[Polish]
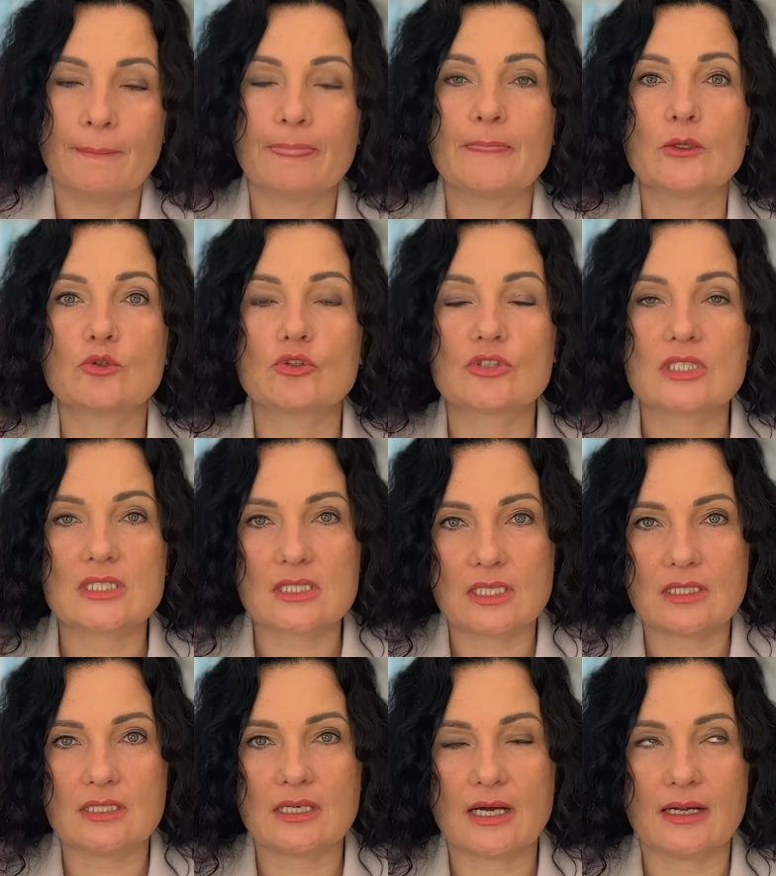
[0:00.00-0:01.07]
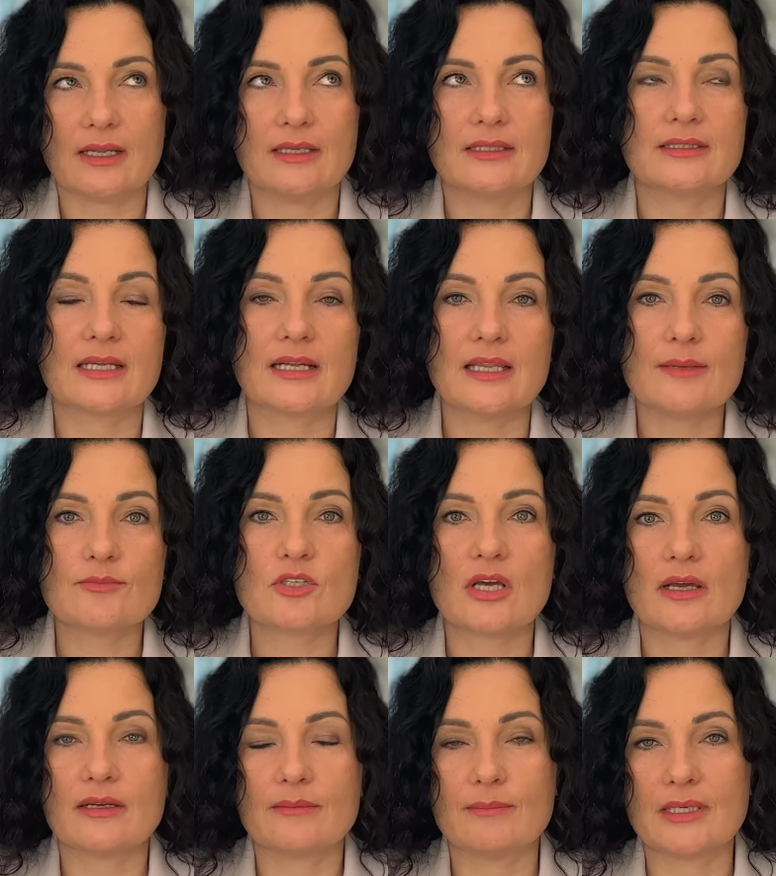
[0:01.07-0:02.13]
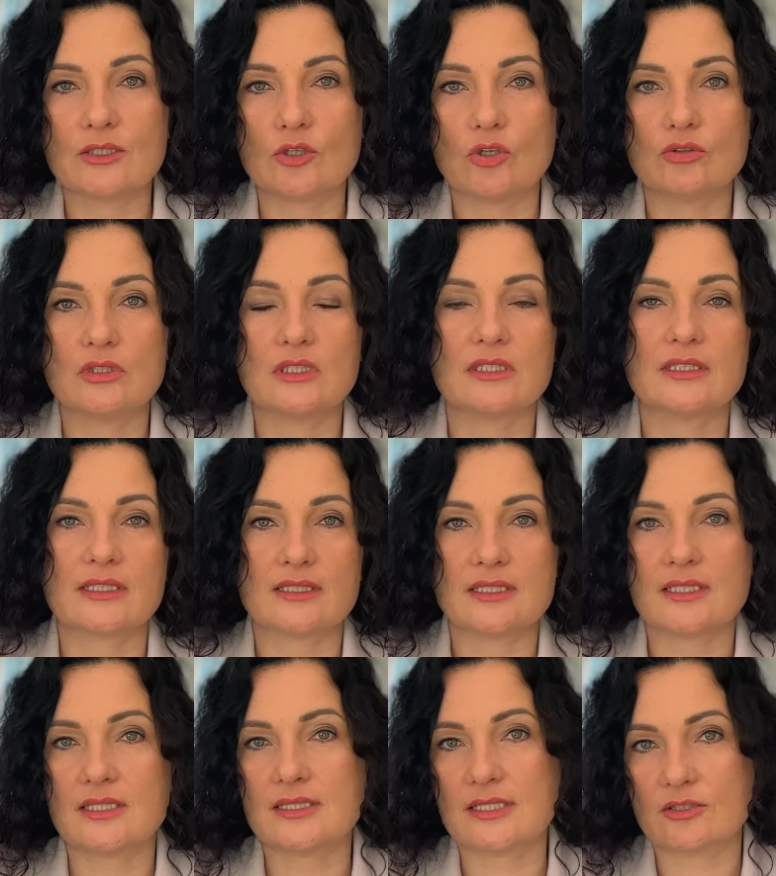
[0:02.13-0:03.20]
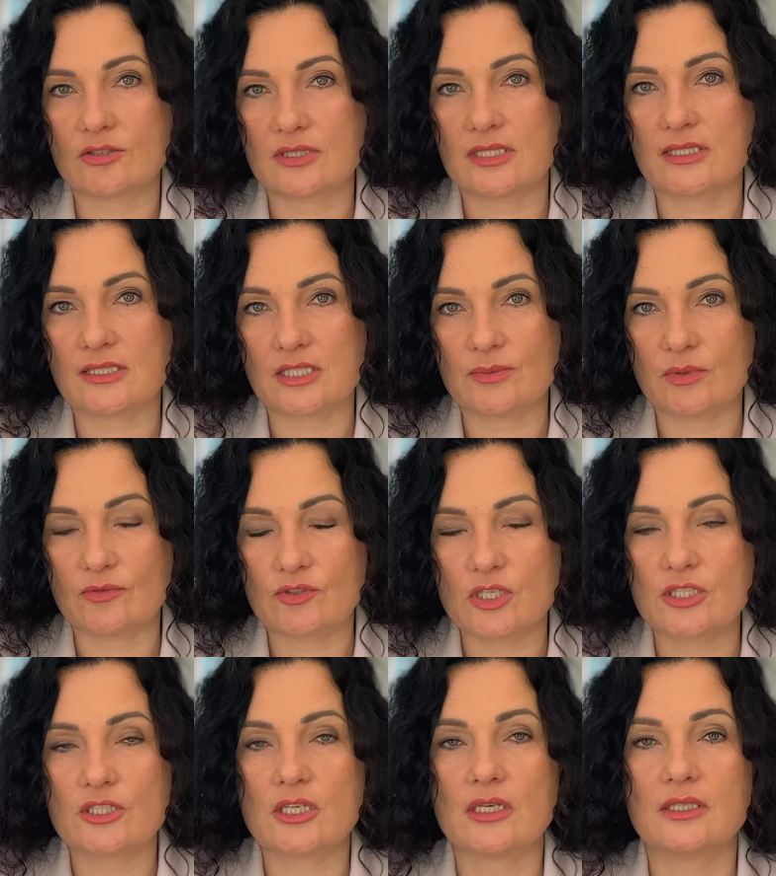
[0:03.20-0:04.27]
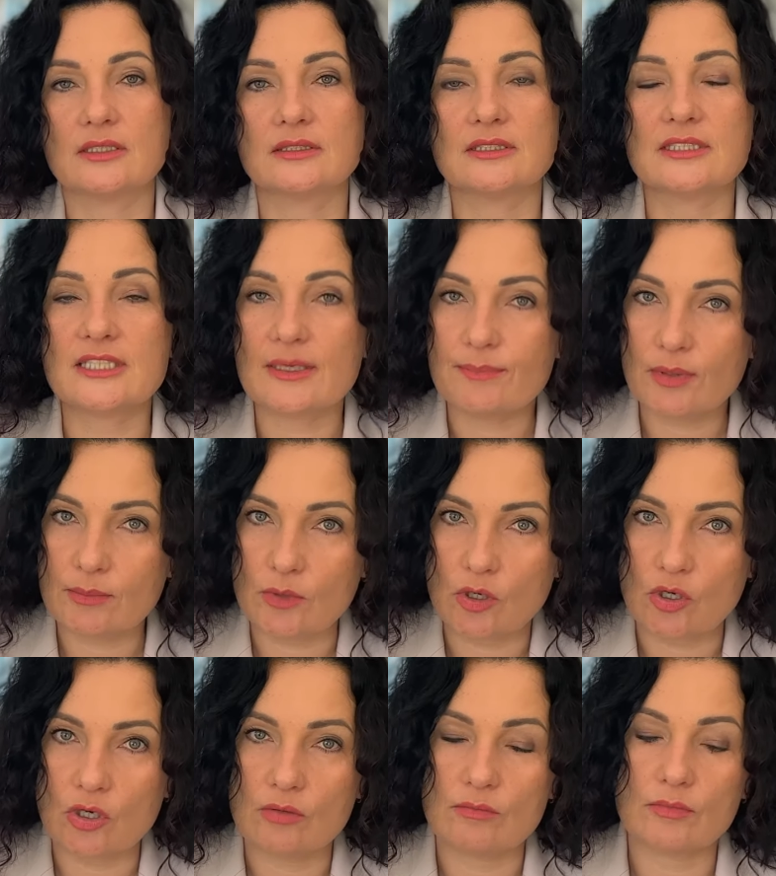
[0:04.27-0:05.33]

no to niestety, ale najlepsze metody i techniki zarządzania sobą w czasie nie pomogą,